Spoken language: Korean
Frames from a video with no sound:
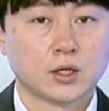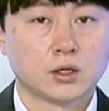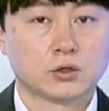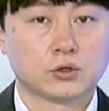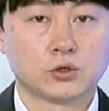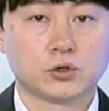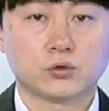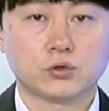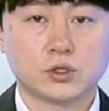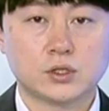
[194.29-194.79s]

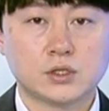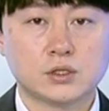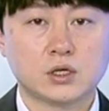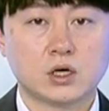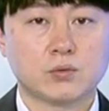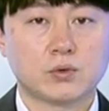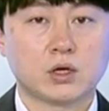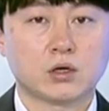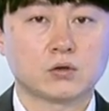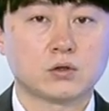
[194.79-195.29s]
그리고
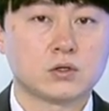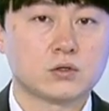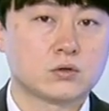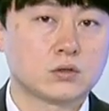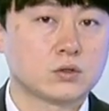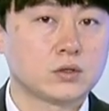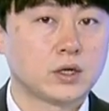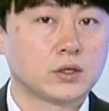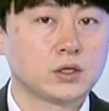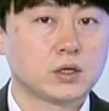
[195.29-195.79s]
신사업 사업이라고 할
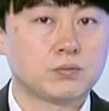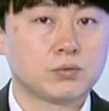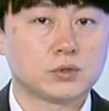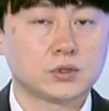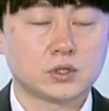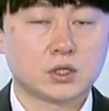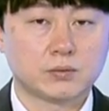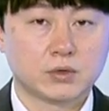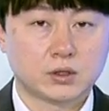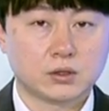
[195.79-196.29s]
수 있는
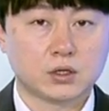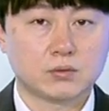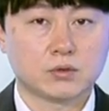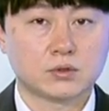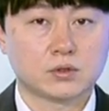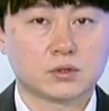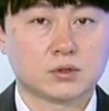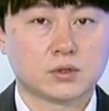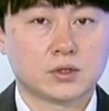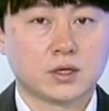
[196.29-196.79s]
NFT나
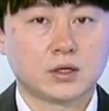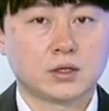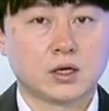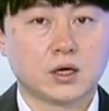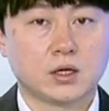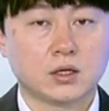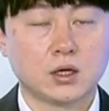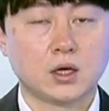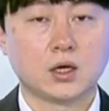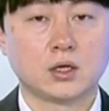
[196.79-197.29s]
메타버스에
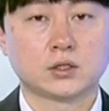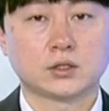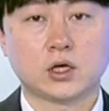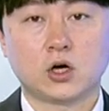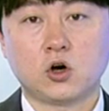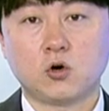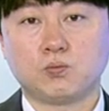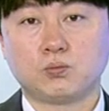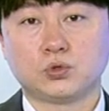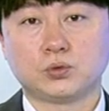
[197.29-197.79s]
대한
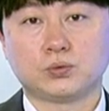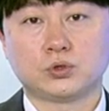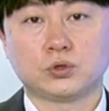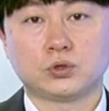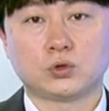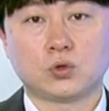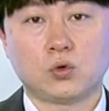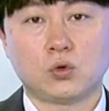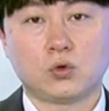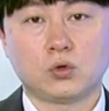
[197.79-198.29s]
사업
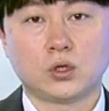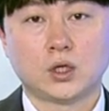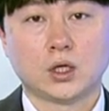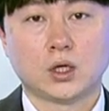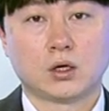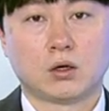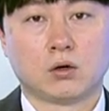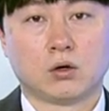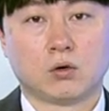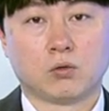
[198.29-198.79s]
부분도
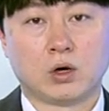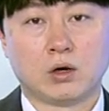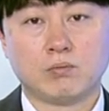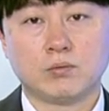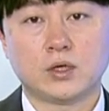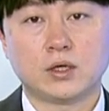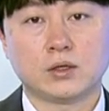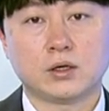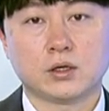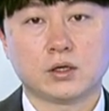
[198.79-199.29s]
어,
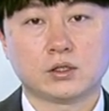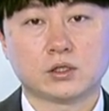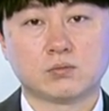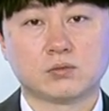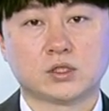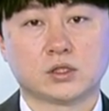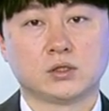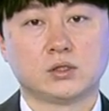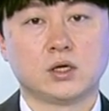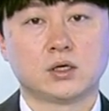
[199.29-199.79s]
완만하게
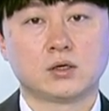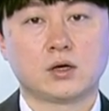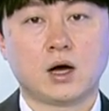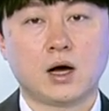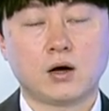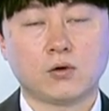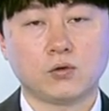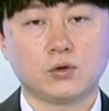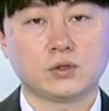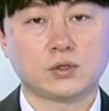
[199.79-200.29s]
지금 진행을
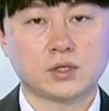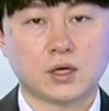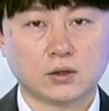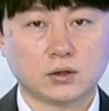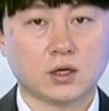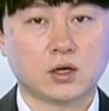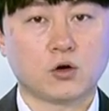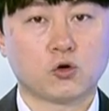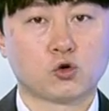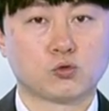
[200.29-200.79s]
하고 있는
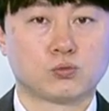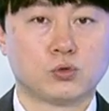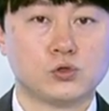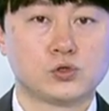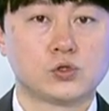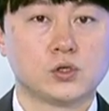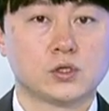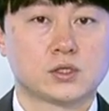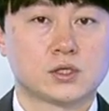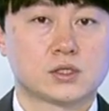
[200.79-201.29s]
상태라고 볼
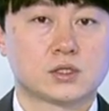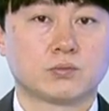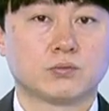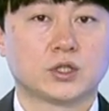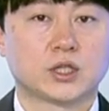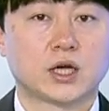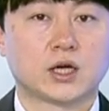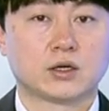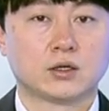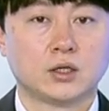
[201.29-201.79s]
수
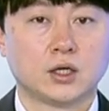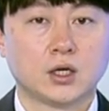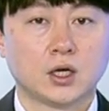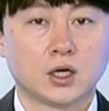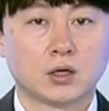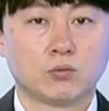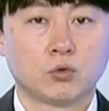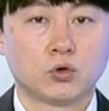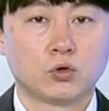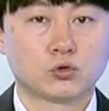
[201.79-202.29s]
있겠습니다.
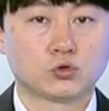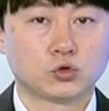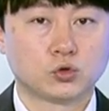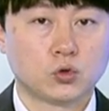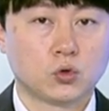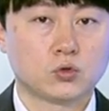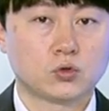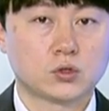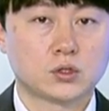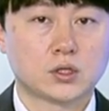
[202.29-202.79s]
음. 뭐
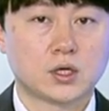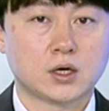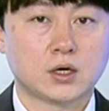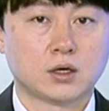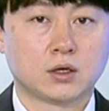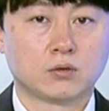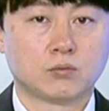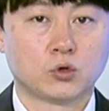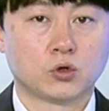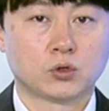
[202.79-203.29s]

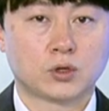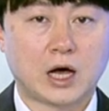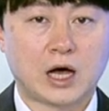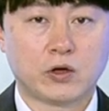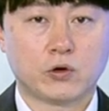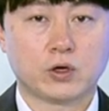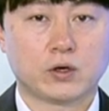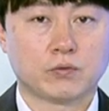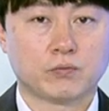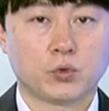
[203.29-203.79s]
구독자, 뭐가
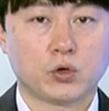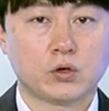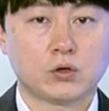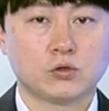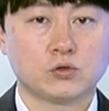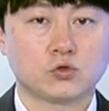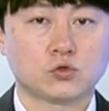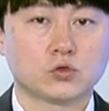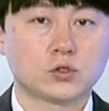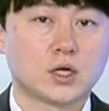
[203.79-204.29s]

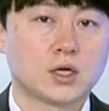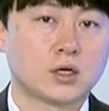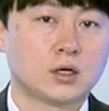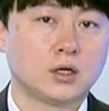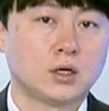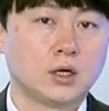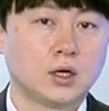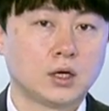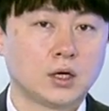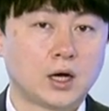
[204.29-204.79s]
회원
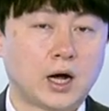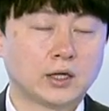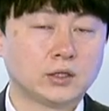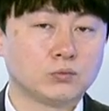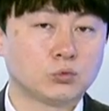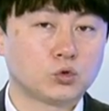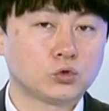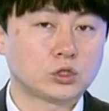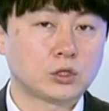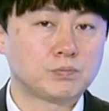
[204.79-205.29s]
수나
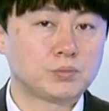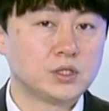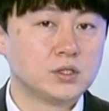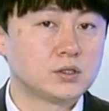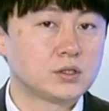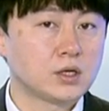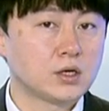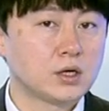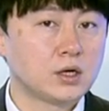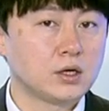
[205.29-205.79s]
아니면 또 이제
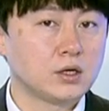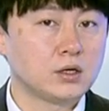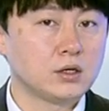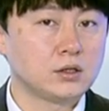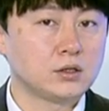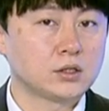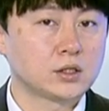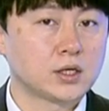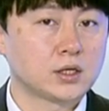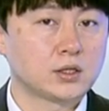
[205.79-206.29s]

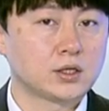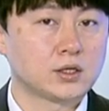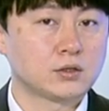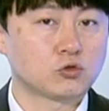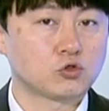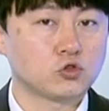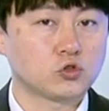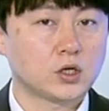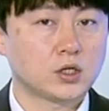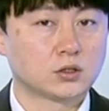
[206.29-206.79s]
BJ들에 대한
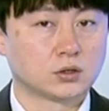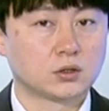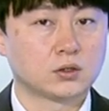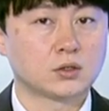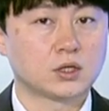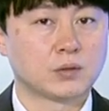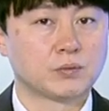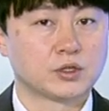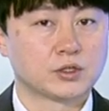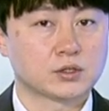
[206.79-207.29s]
수가
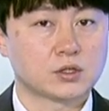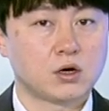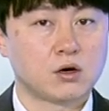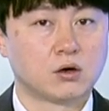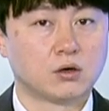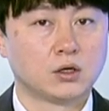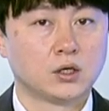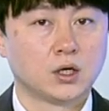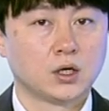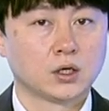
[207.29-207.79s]

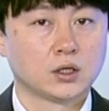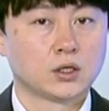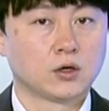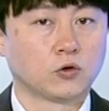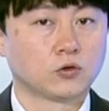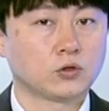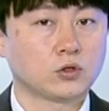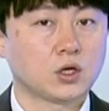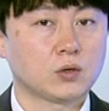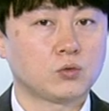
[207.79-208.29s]
늘어나면서
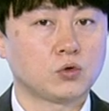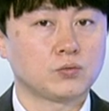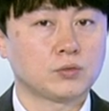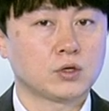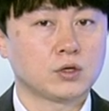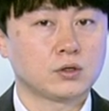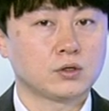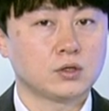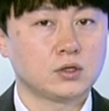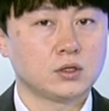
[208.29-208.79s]
어떻게
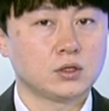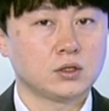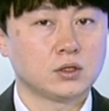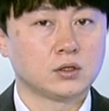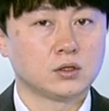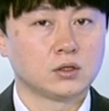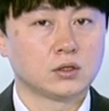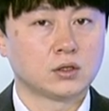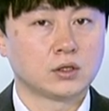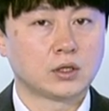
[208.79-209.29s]
보면은
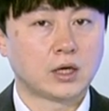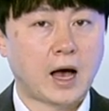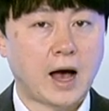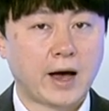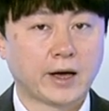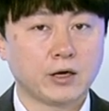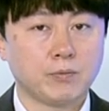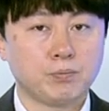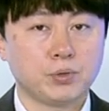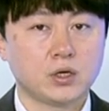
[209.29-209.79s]
이
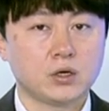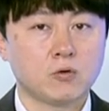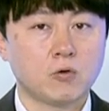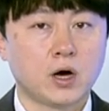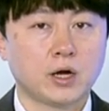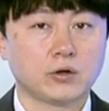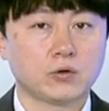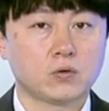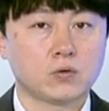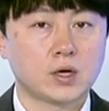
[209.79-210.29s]
IP를
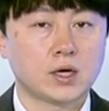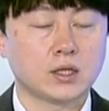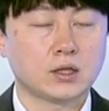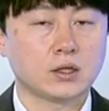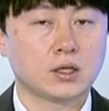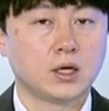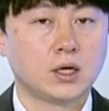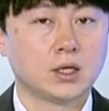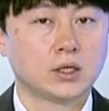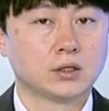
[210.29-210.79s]

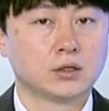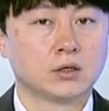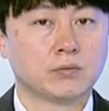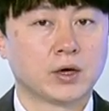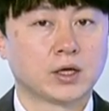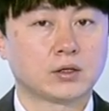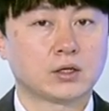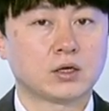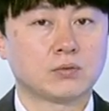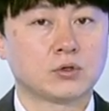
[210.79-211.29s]
활용한 이
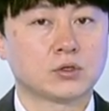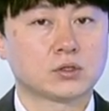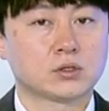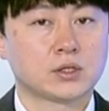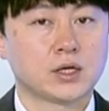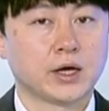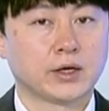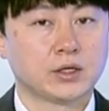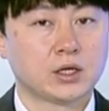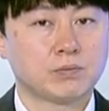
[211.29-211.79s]

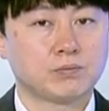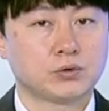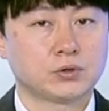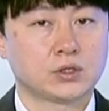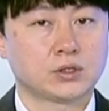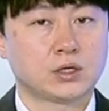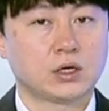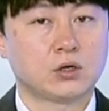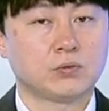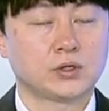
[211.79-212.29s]
메타버스나
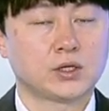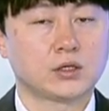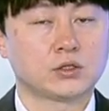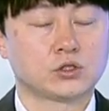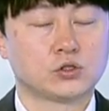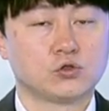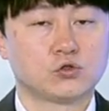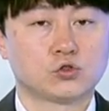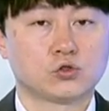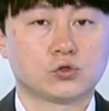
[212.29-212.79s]
NFT 사업에 대한
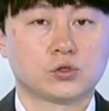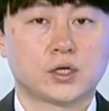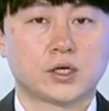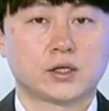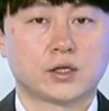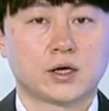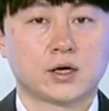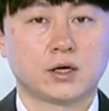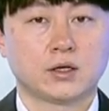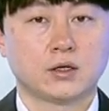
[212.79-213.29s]

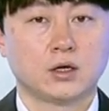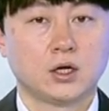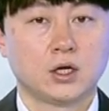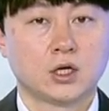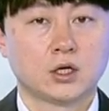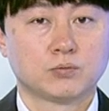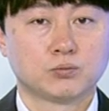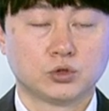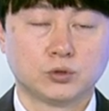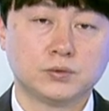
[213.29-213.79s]
진출에 대한
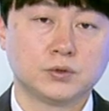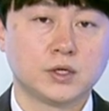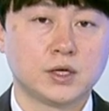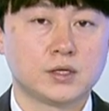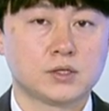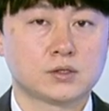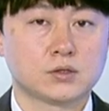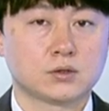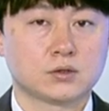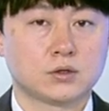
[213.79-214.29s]
부분에
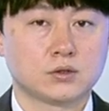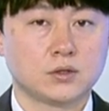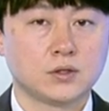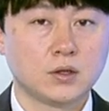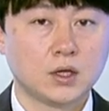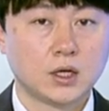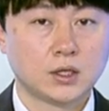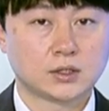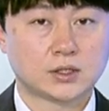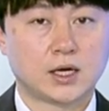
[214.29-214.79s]

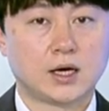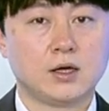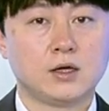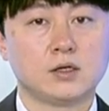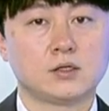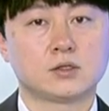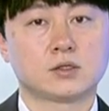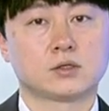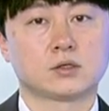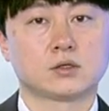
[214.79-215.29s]
있어서는
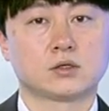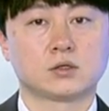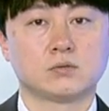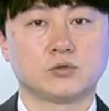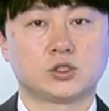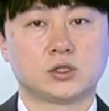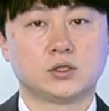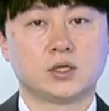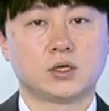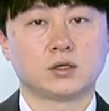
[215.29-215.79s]
잘
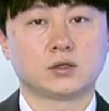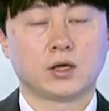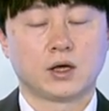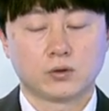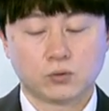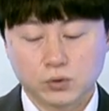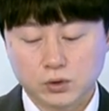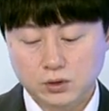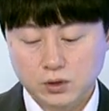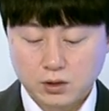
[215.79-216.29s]
지금 진행이
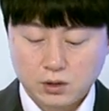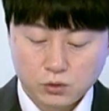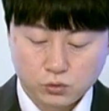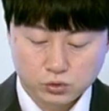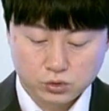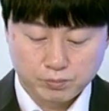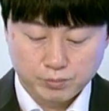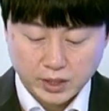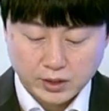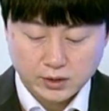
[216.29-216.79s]
되고 있다라고
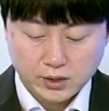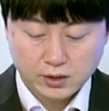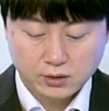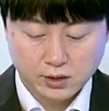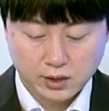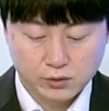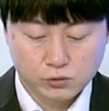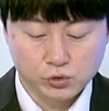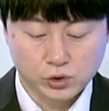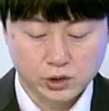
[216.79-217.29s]
좀 판단이
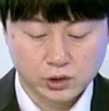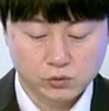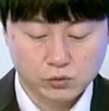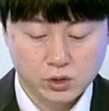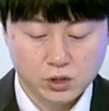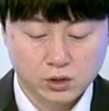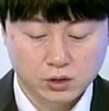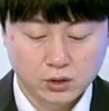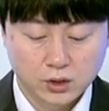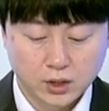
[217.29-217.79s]
되고
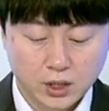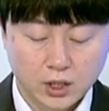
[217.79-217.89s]
있고요.